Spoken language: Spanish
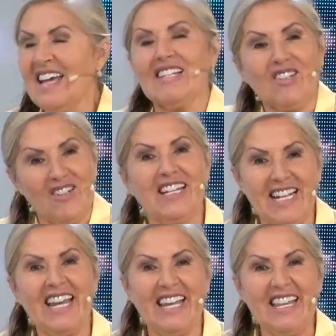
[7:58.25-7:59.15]
Es
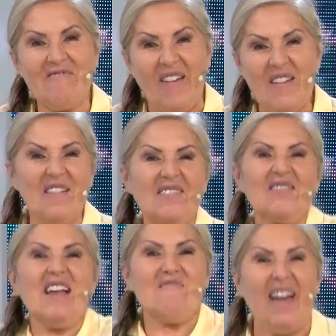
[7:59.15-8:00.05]
originaria del Perú, es
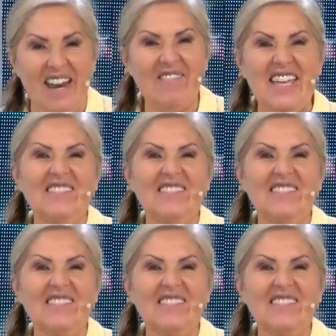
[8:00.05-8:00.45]
una maravilla,